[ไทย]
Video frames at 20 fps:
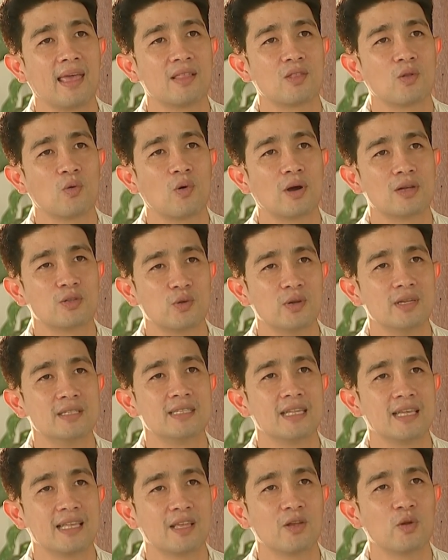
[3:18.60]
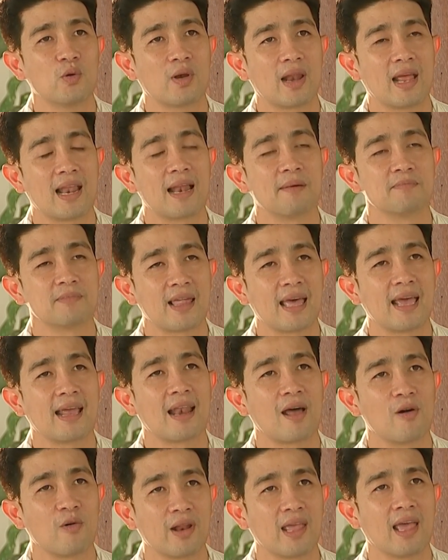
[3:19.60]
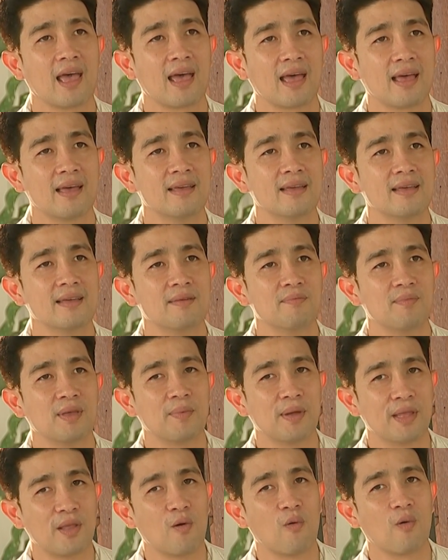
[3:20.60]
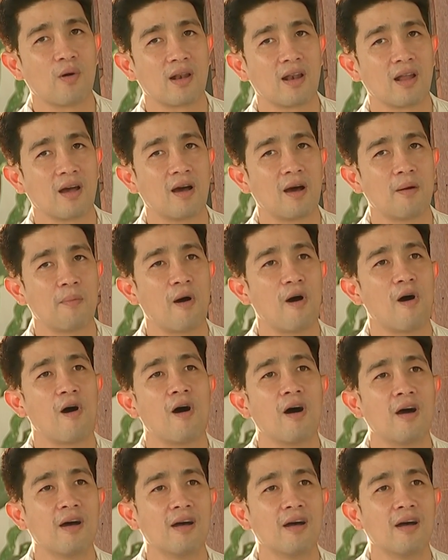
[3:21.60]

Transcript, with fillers: ไอตัวจุลินทรีย์ที่อยู่ในลำไส้เราเนี่ยฮะมีประโยชน์ แล้วก็พอ